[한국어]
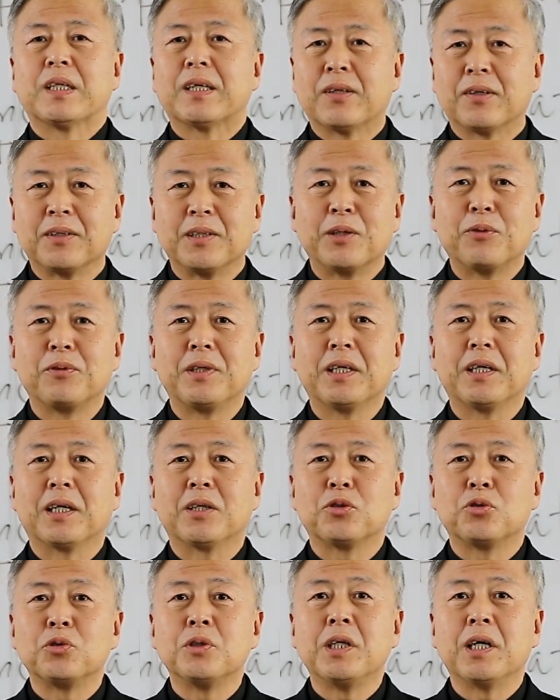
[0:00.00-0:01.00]
그런데
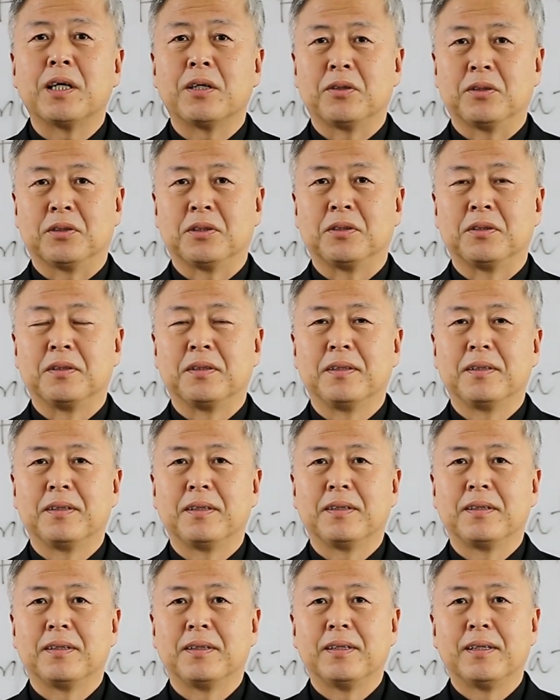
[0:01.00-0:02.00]
우리가 중요한 것은
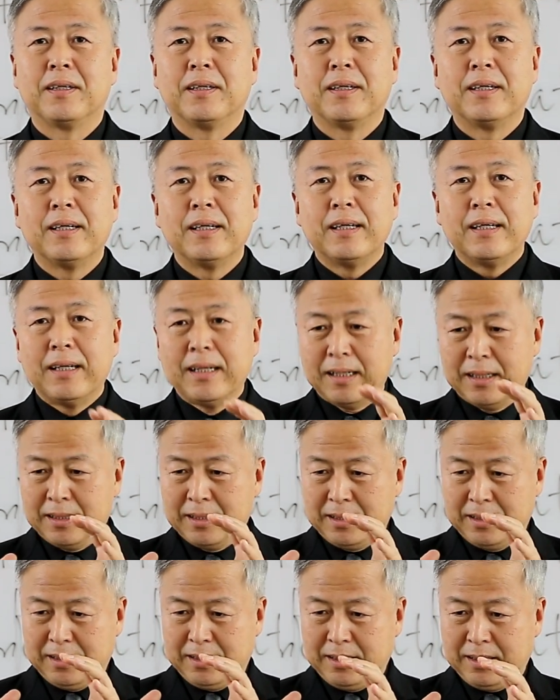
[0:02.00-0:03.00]

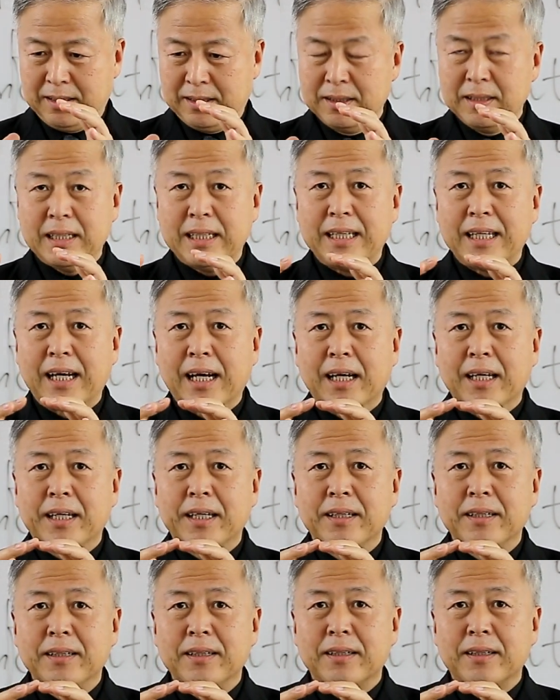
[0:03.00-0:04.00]
그
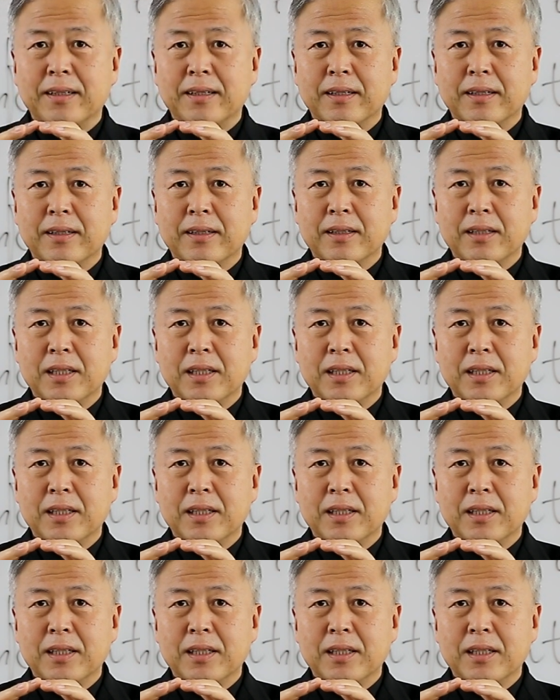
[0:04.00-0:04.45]
이야기는